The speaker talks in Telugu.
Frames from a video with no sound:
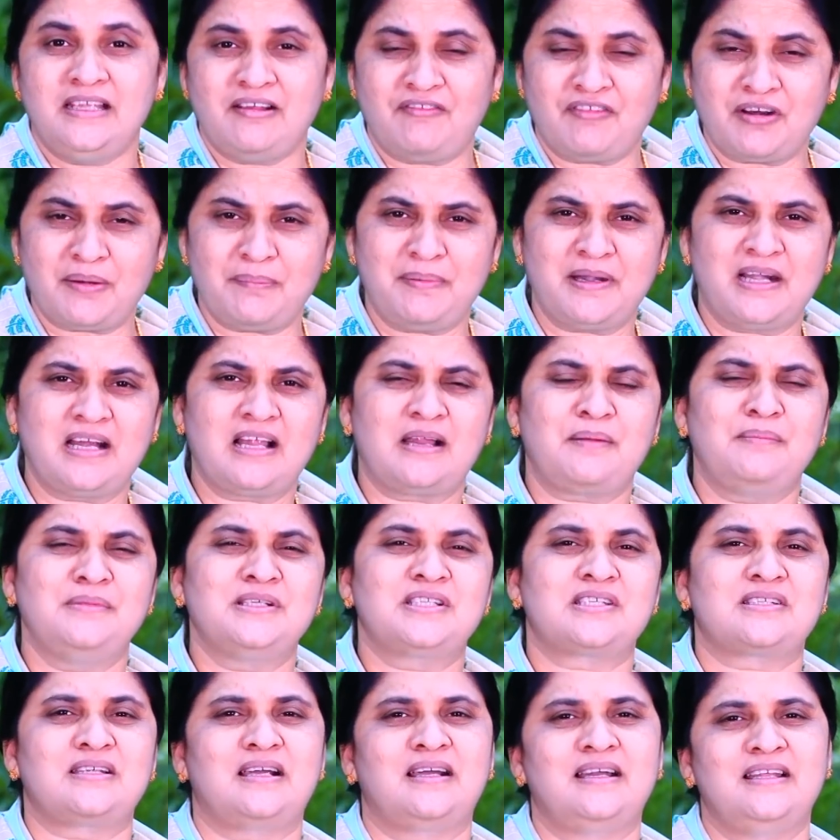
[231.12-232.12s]
యవన బిడ్డలారు
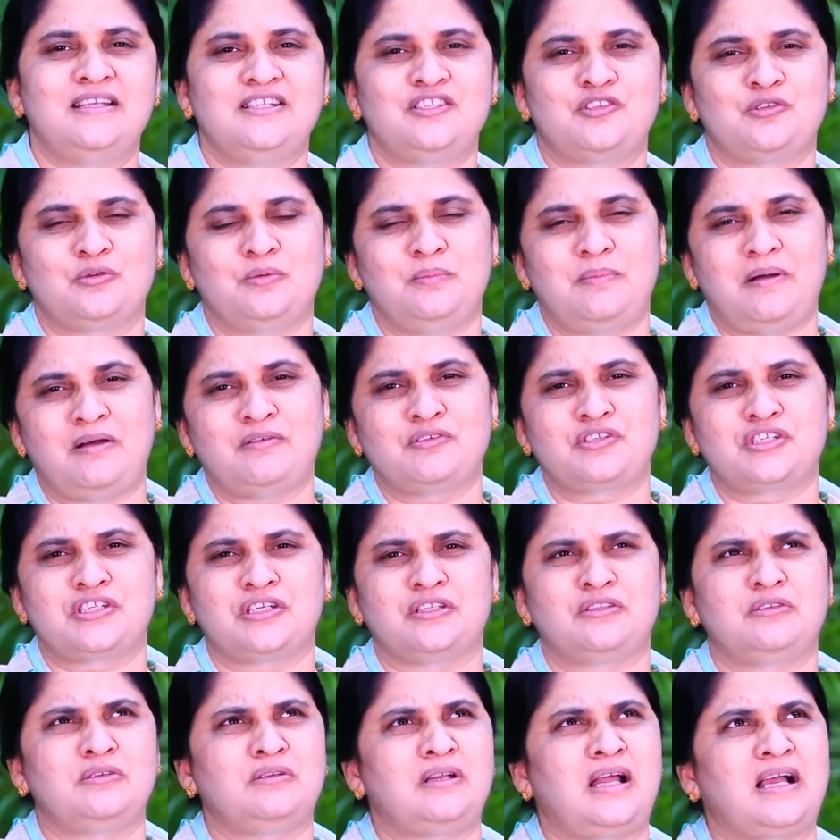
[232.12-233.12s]
మీ స్టడీస్
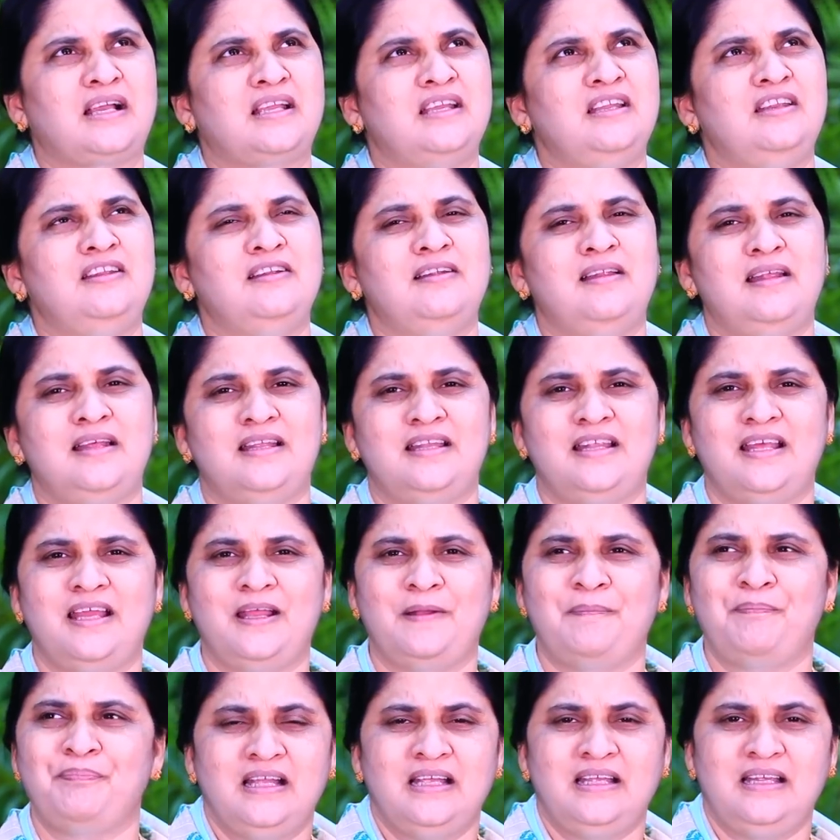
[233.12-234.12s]
భవిష్యత్తు నాకు ఇల్లు
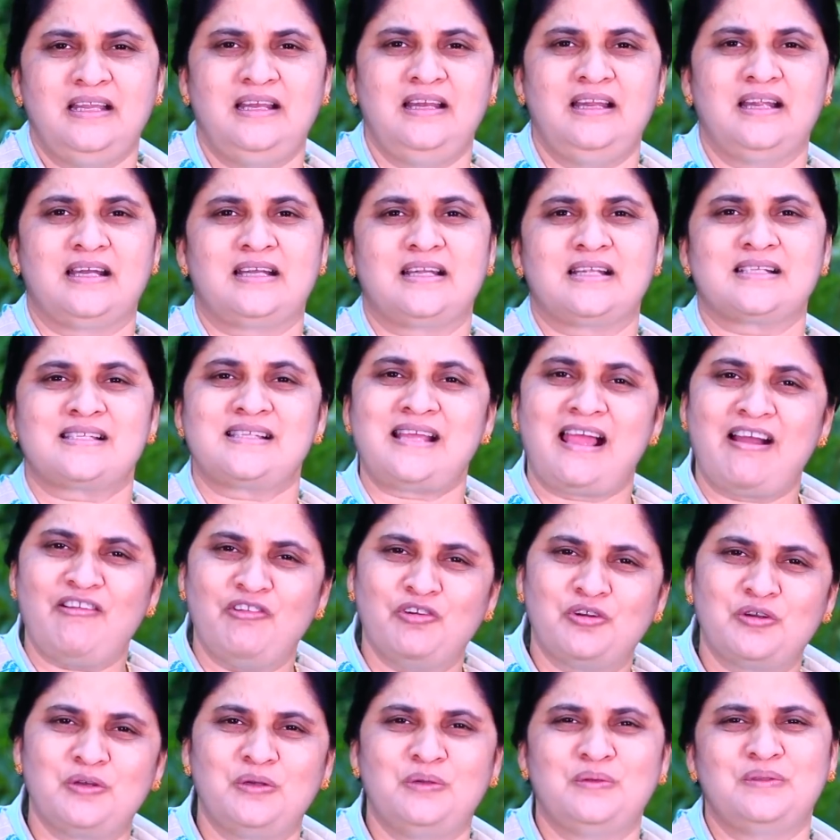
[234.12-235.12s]
లేదే ఇల్లు ఎట్లా
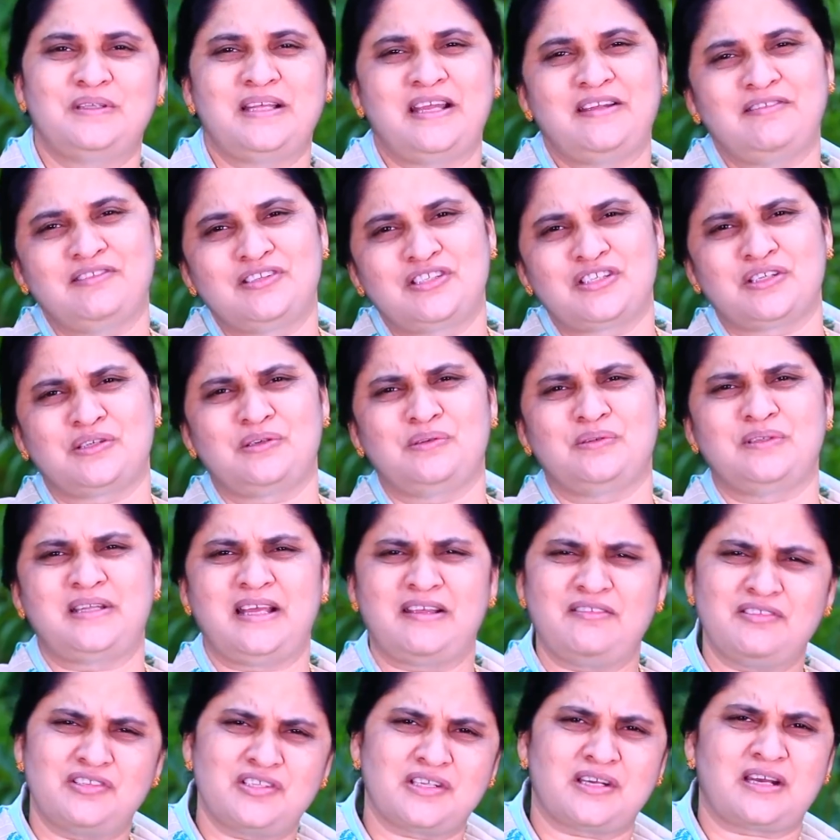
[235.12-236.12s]
సేవకులు దైవజనులు
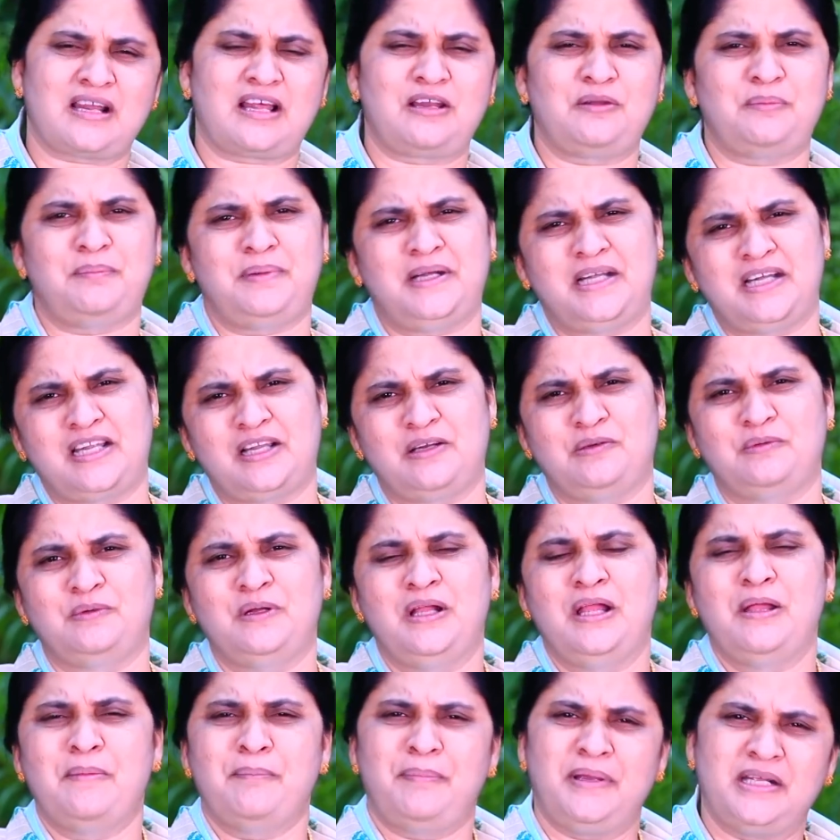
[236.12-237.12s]
దైవజనరాలు బిడ్డలు
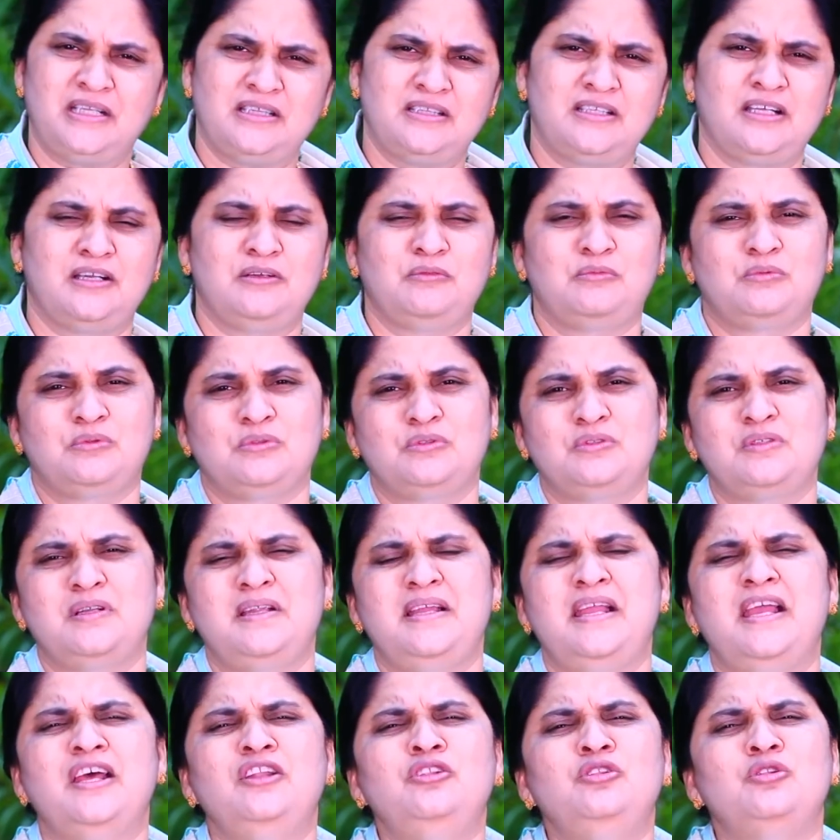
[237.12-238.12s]
పెద్దలు
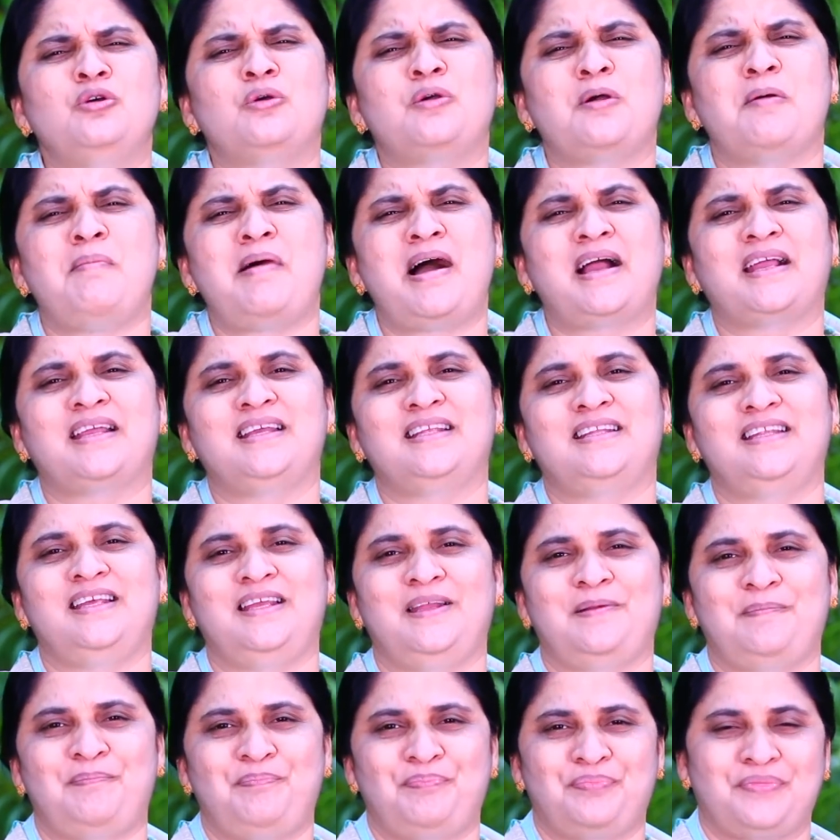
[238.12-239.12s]
వృద్ధులు ఎందుకు మాకు
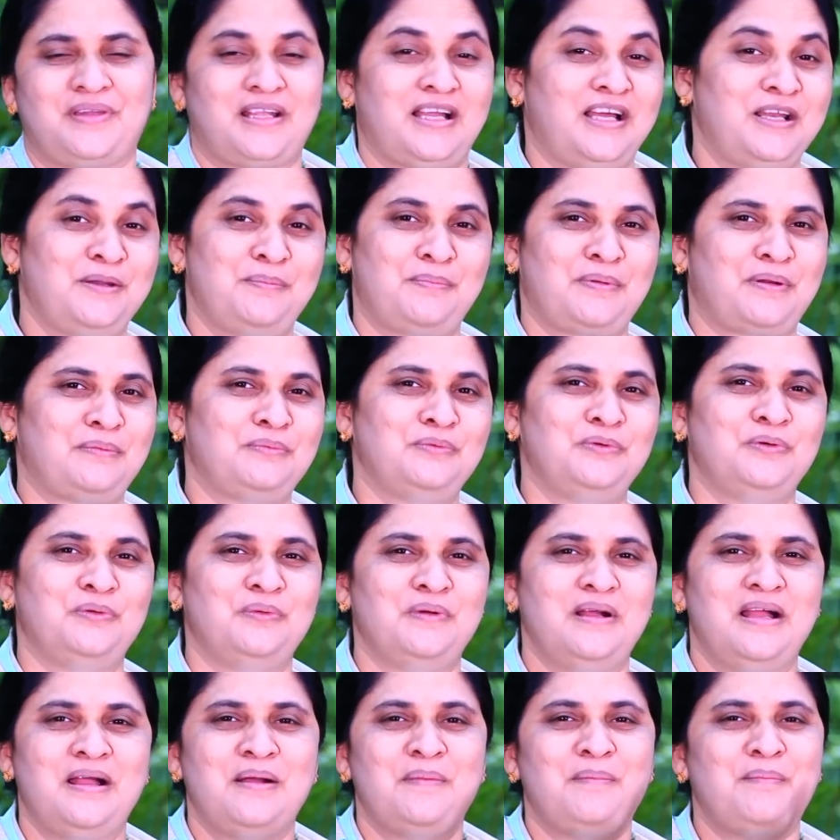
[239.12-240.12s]
ఇది అని ప్రభు
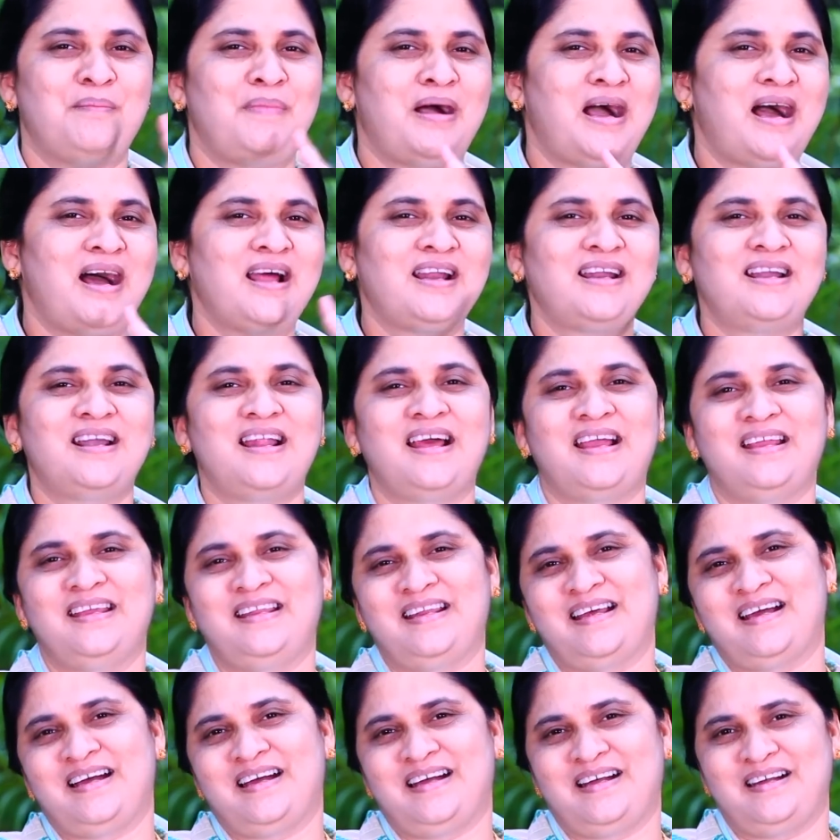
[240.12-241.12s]

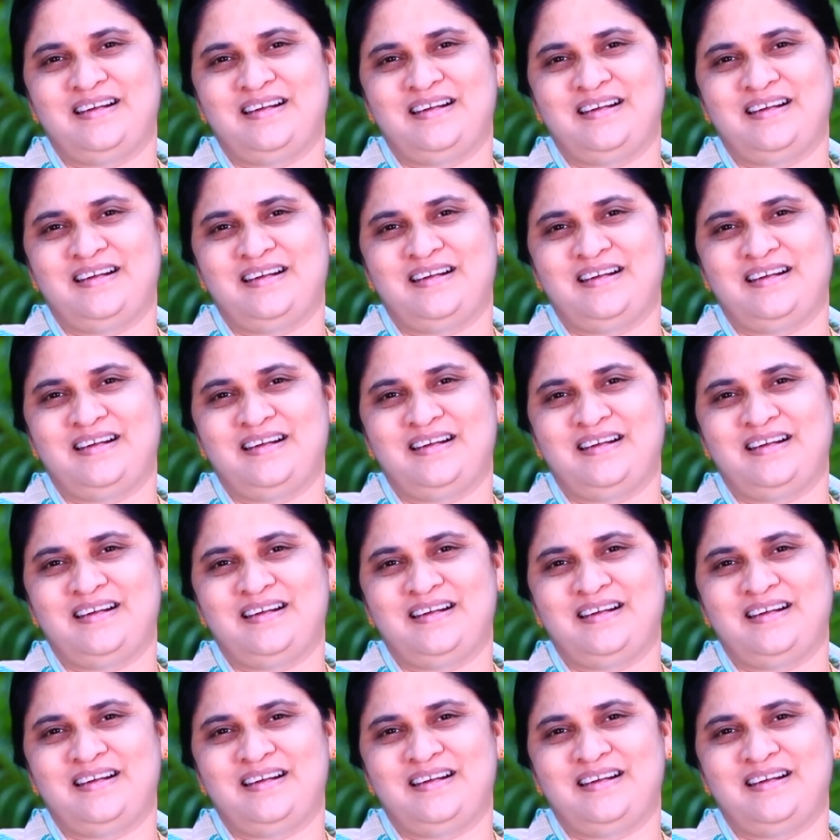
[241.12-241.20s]
మానడాయన